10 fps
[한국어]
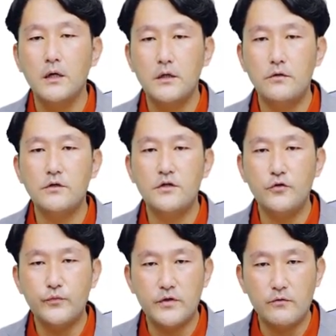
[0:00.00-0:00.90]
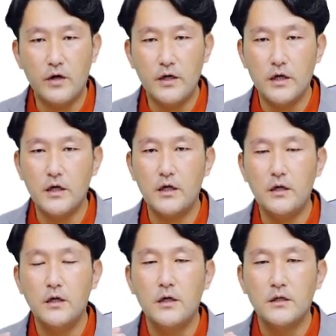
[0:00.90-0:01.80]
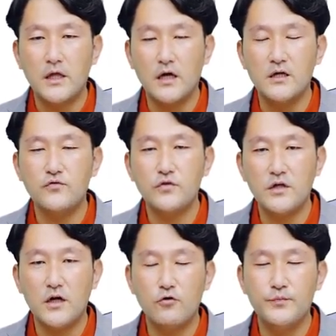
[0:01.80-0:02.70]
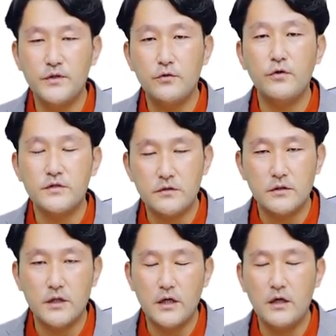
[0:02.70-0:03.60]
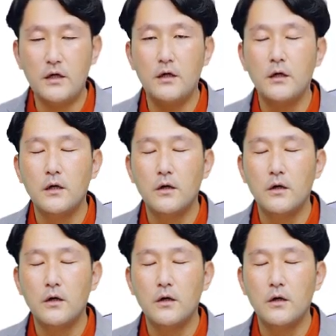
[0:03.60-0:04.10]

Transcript: 이런 기업들과의 단기 순이익하고 비교했을 때